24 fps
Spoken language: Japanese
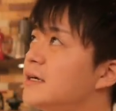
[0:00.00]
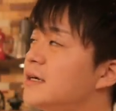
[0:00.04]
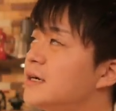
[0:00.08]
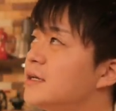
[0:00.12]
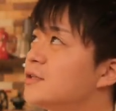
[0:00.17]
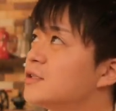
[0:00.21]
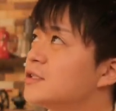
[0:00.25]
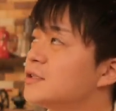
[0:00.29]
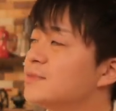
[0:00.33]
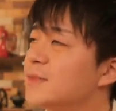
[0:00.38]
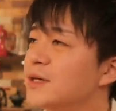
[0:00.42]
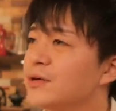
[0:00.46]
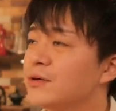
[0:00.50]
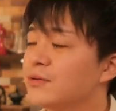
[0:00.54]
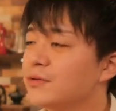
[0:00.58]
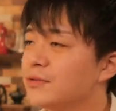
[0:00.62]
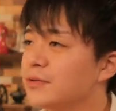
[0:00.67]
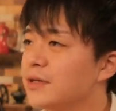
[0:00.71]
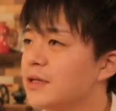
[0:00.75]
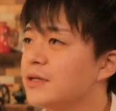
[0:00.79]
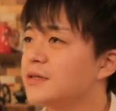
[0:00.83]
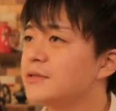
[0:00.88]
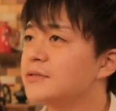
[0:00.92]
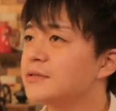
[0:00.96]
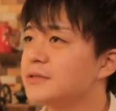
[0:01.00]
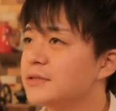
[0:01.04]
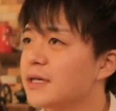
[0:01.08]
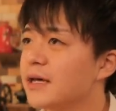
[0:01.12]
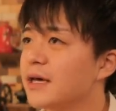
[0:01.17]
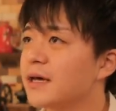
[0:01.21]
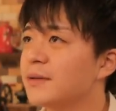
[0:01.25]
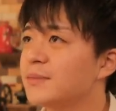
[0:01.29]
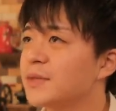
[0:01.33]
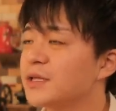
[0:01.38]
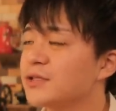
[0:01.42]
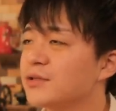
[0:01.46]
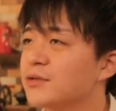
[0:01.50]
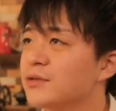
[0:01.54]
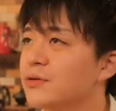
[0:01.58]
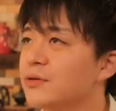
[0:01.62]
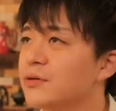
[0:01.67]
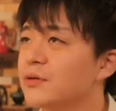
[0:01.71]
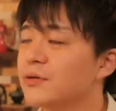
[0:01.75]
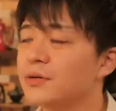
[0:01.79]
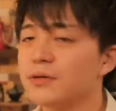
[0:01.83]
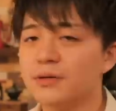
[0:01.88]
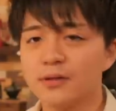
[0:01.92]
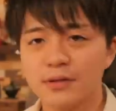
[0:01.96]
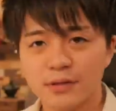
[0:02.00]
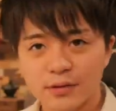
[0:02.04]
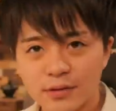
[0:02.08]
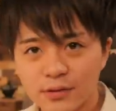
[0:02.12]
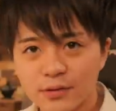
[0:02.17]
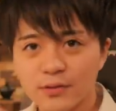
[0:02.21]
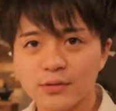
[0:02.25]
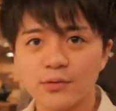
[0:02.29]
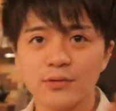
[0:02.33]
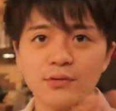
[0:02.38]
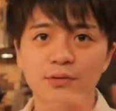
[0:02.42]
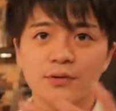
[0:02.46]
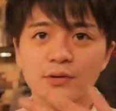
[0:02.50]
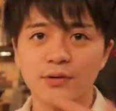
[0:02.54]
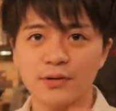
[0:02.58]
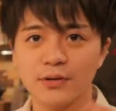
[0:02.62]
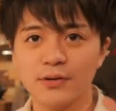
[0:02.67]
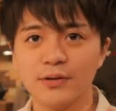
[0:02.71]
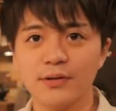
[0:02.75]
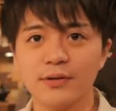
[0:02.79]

あの、詰め込んでるんで、まあ、その、この